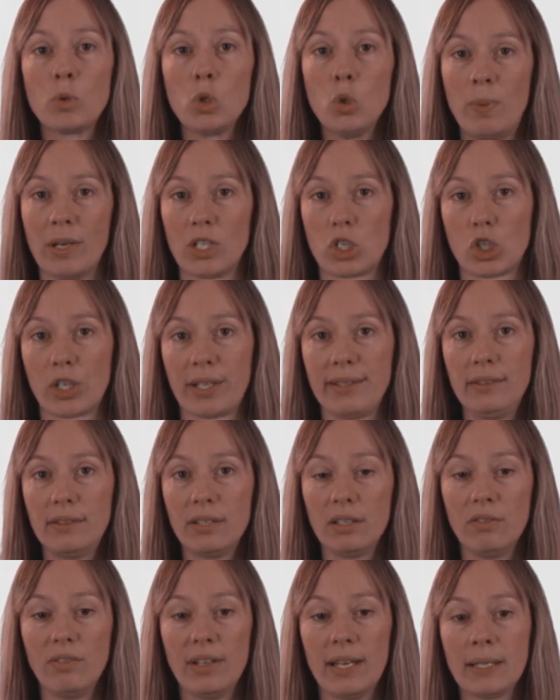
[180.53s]

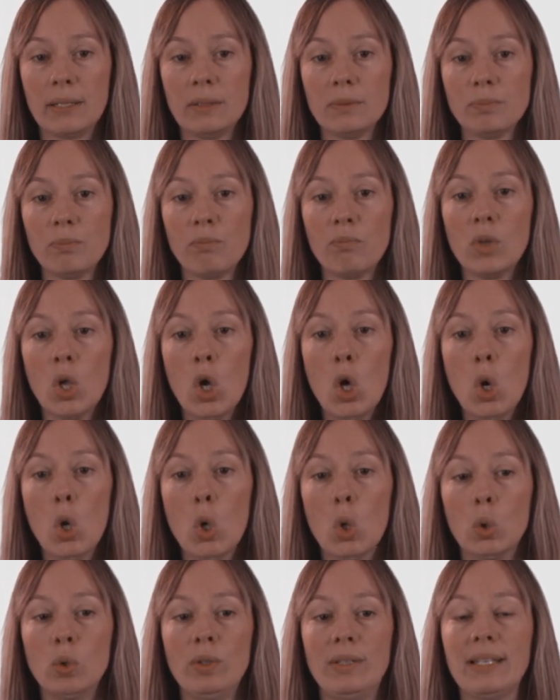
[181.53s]
überschritten werden
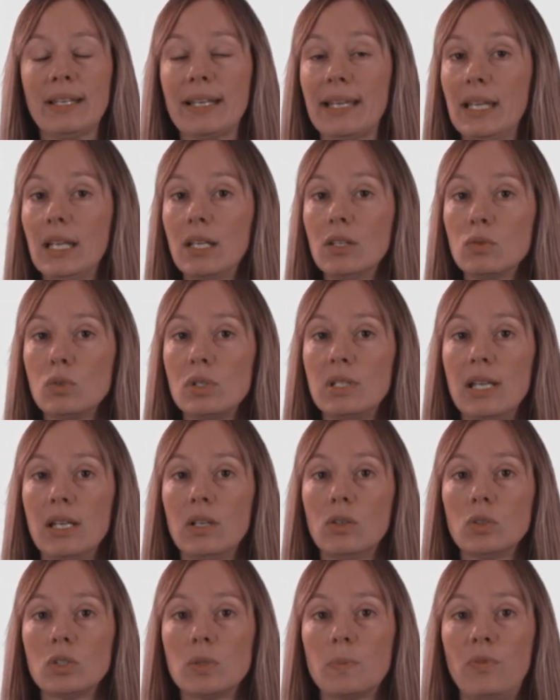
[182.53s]
und die
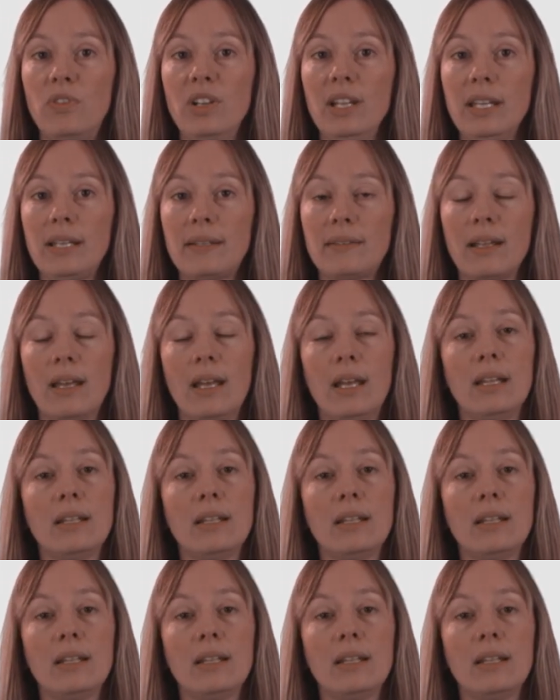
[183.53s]
Rechnungslegungspflicht